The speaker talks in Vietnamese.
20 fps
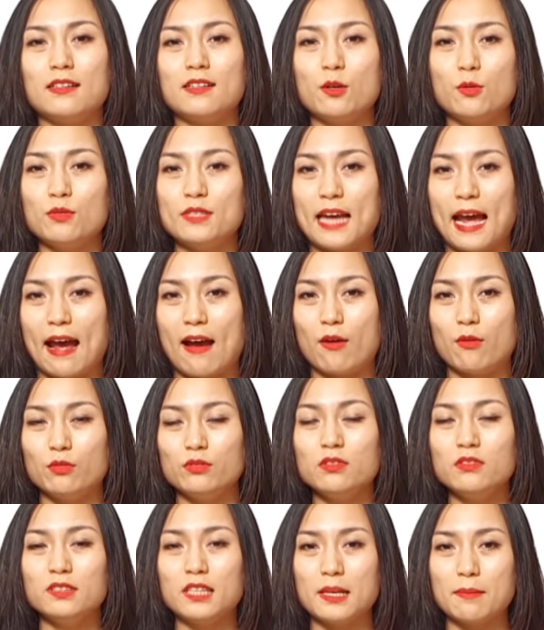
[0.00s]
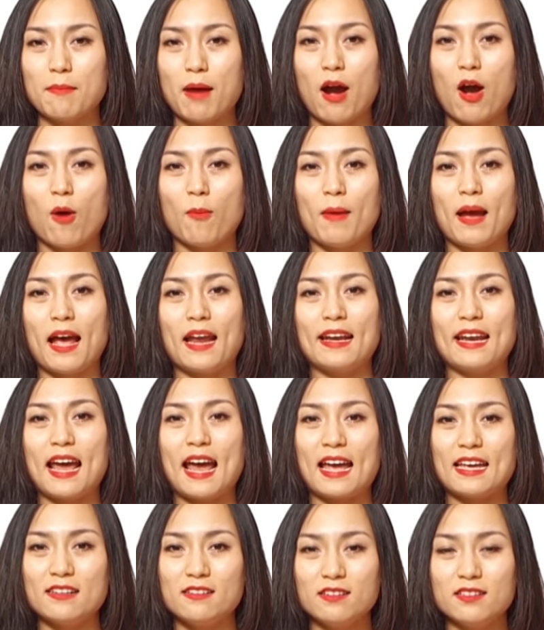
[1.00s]
nấu cháo từ thịt bò mà Anna
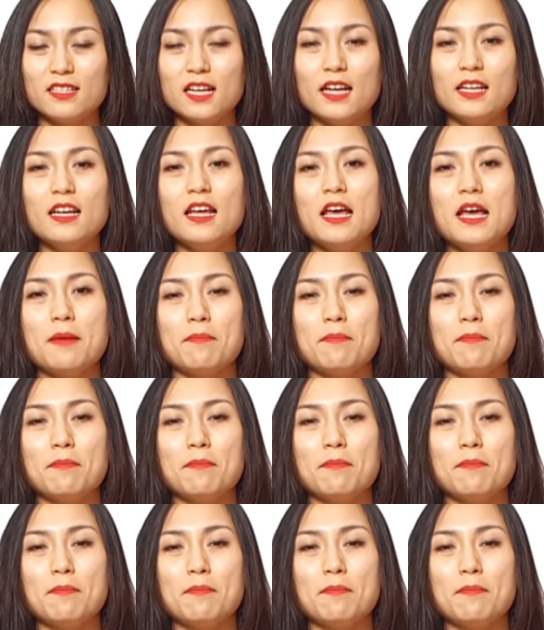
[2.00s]
hay hướng dẫn